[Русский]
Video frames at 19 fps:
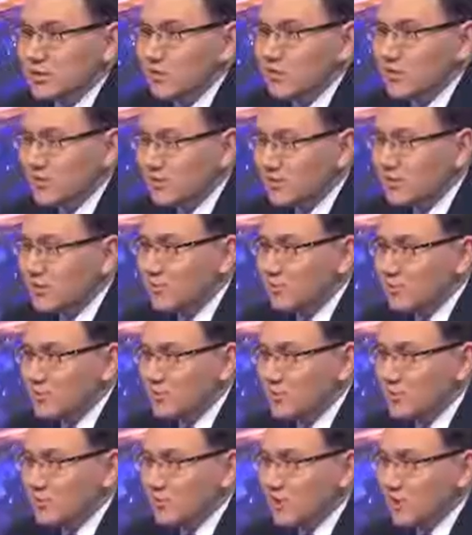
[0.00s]
мы проводили в
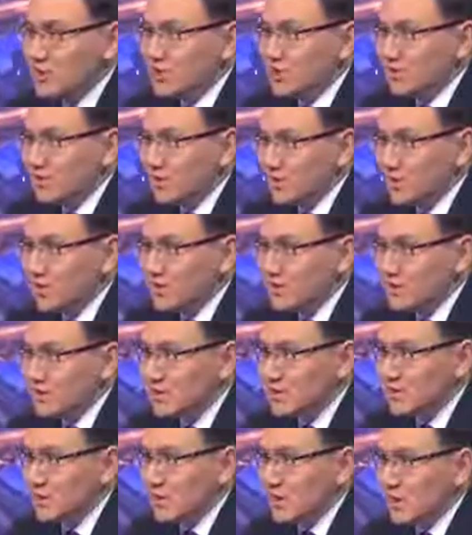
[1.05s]
прошлом году качественный
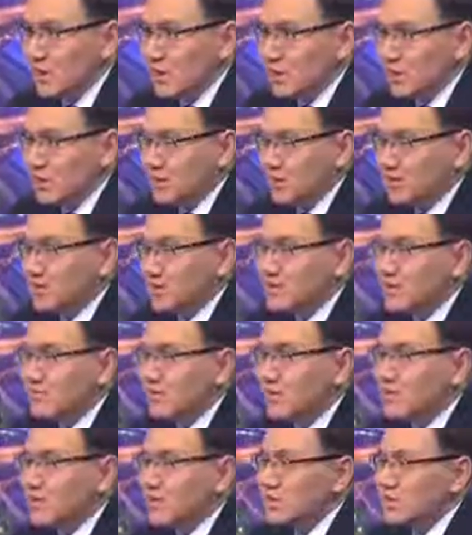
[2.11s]
анализ,
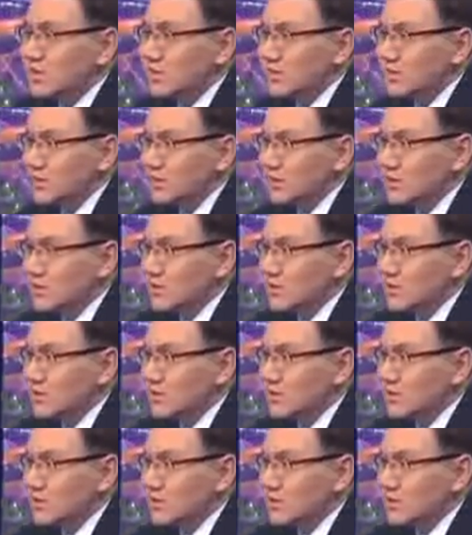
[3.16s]
22%